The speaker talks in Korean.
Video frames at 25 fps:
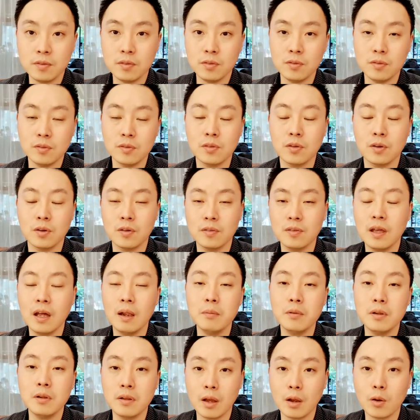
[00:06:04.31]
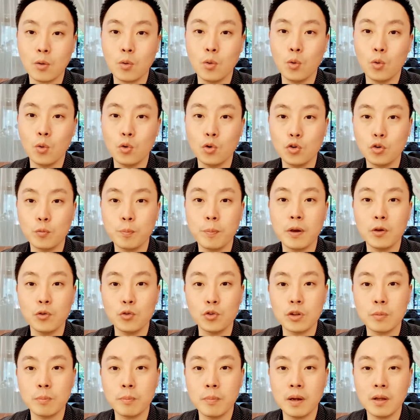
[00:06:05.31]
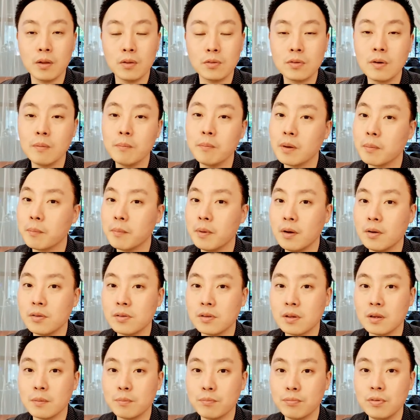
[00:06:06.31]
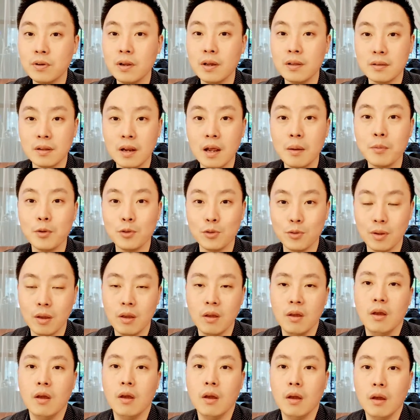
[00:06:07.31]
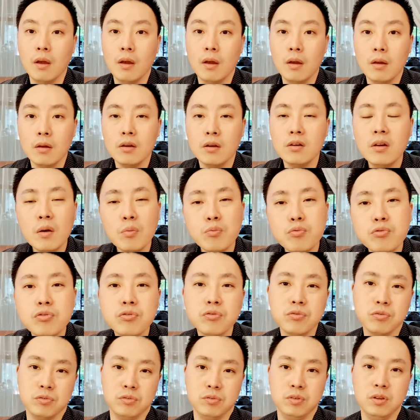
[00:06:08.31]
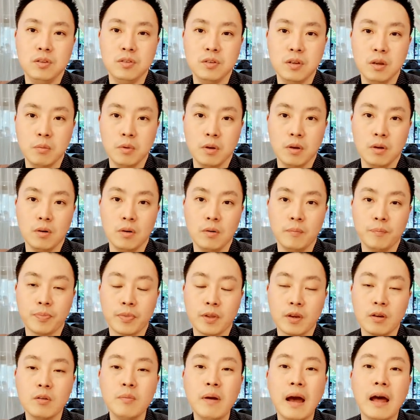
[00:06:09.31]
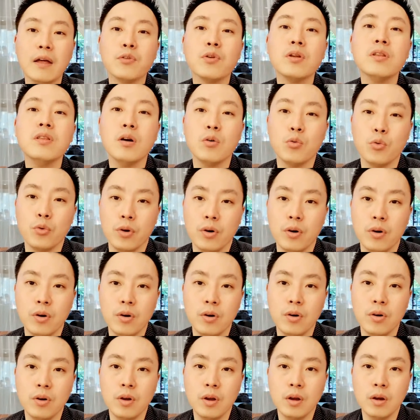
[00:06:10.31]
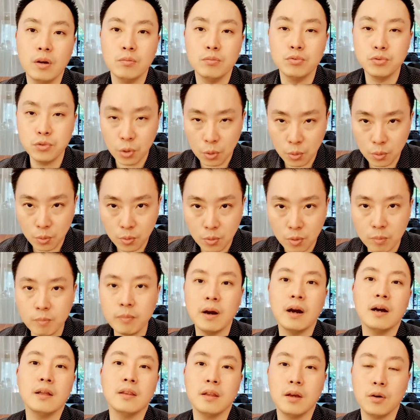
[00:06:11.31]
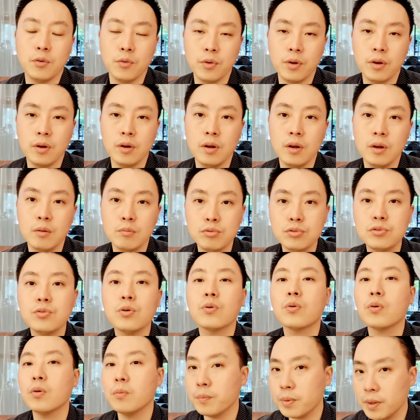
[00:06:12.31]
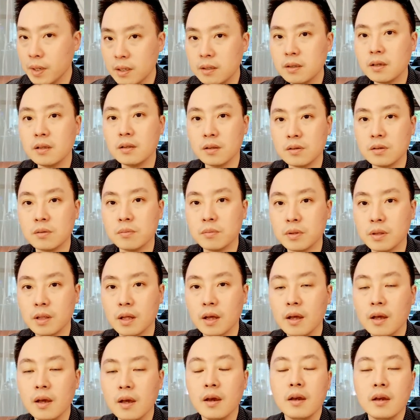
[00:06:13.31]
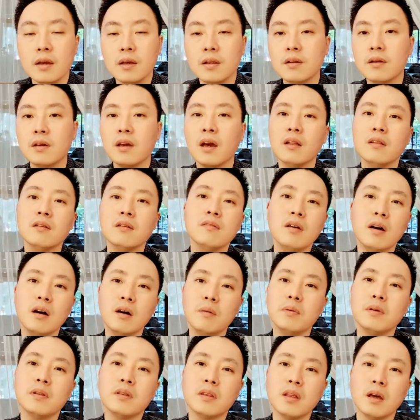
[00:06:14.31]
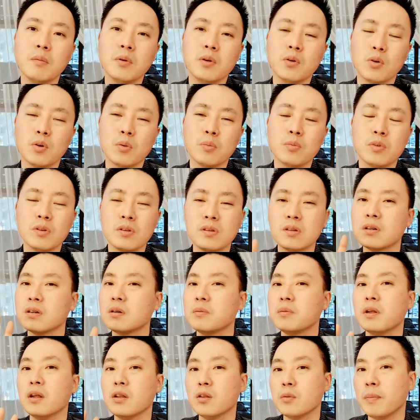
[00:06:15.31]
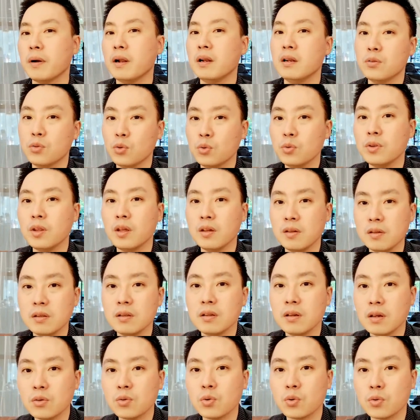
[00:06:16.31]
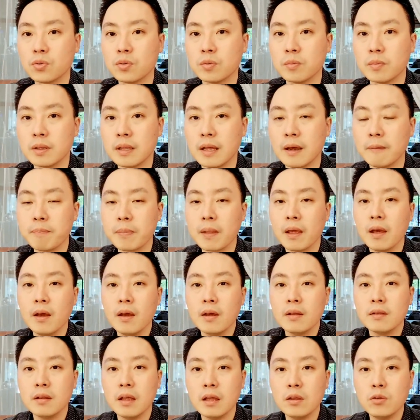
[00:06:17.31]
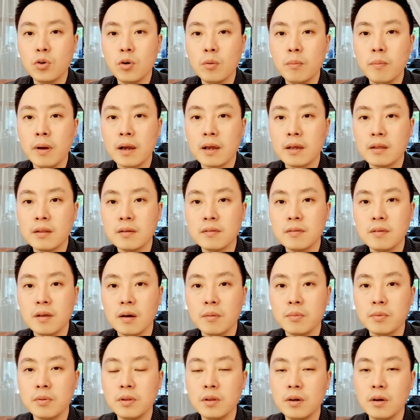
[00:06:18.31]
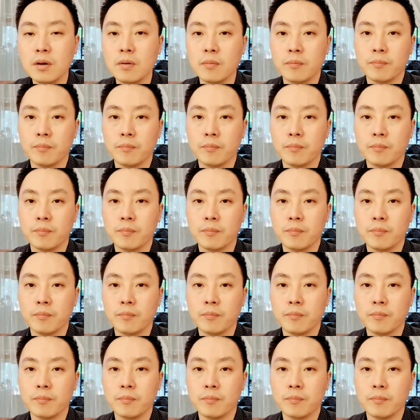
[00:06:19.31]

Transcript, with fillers: 저기 사람들 데리고 오고 660만원 1100만원짜리 플랜을 하면 돼 이게 무슨 시스템이에요 그러면 안 된다고요. 무조건 망한다고요. 무조건 피해자 되십니다. 이렇게 하는 사업이 있다면 여러분들 지금이라도 빨리 손 떼시는 게 좋습니다. 네트워크 마케팅 사업은요.